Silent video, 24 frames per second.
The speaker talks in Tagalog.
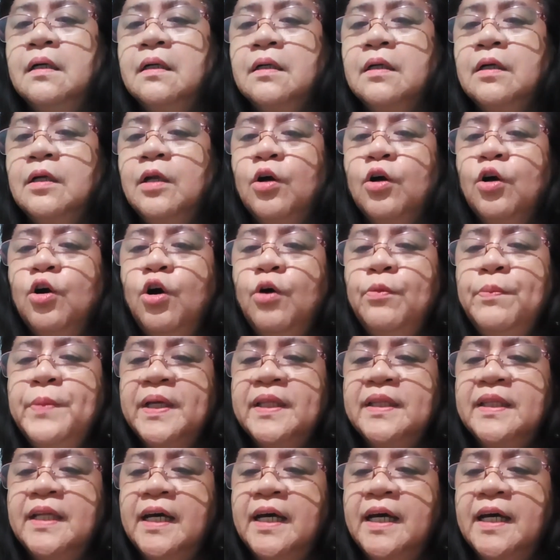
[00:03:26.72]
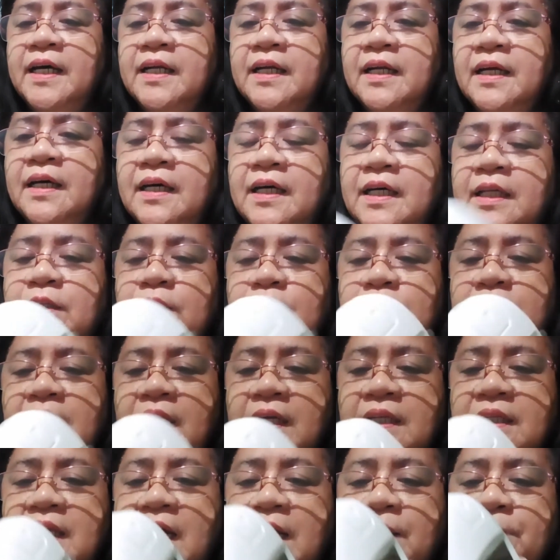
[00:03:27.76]
glucometer. Ito
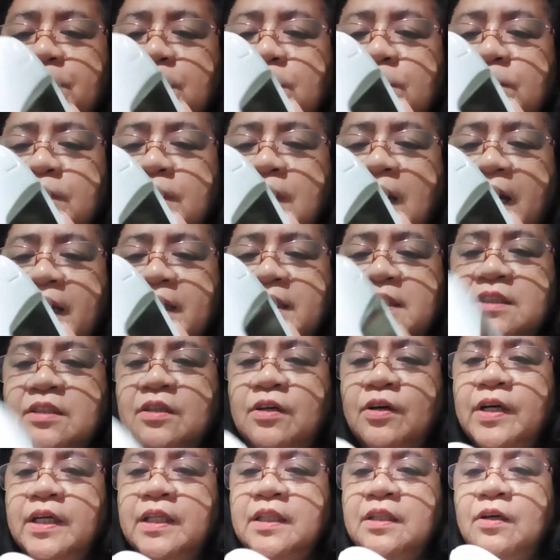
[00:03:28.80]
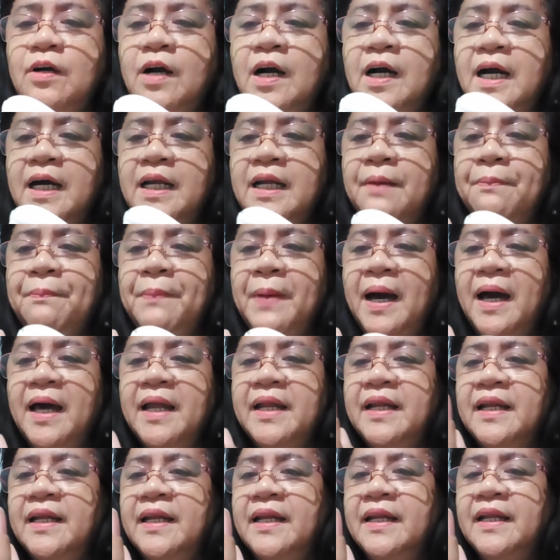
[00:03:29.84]
tandaan nyo guys, oh, ito ang
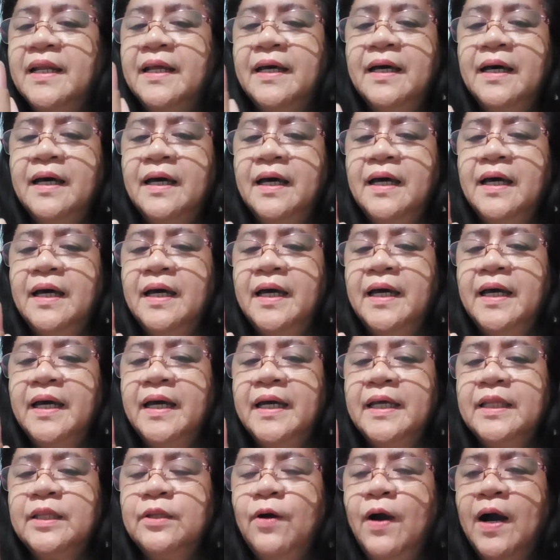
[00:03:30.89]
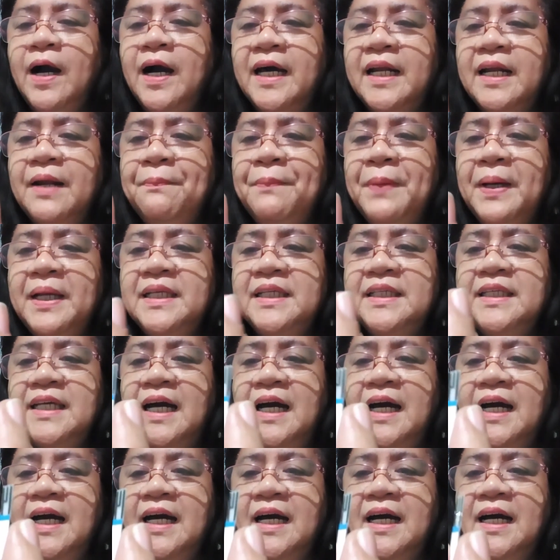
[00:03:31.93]
harapan. Ito ang harapan
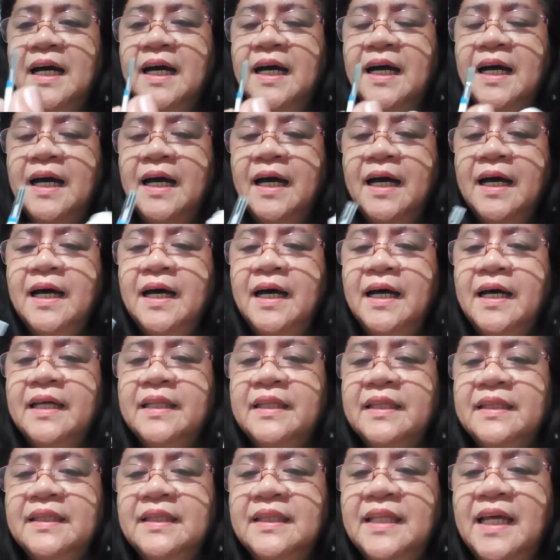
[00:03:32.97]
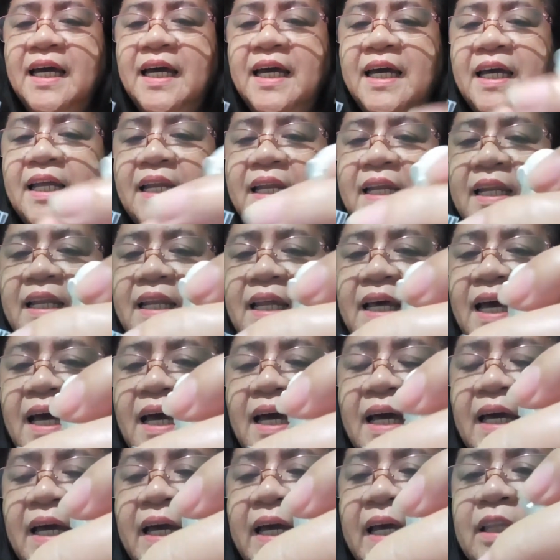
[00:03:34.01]
niya. Then,
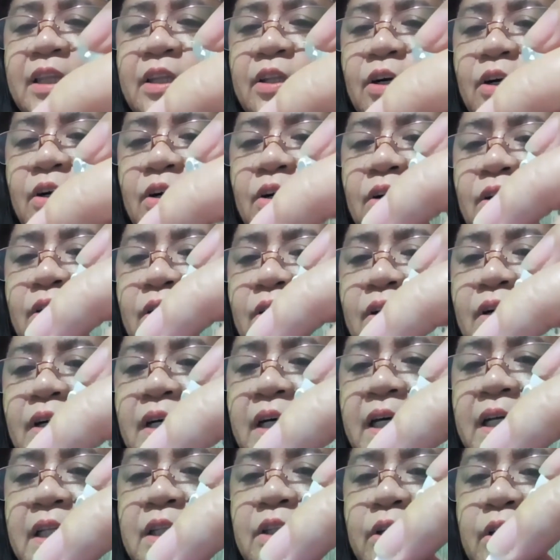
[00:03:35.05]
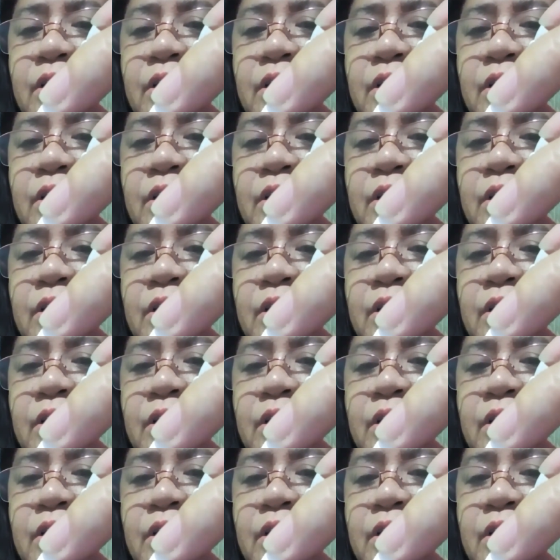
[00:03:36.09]
ito, ito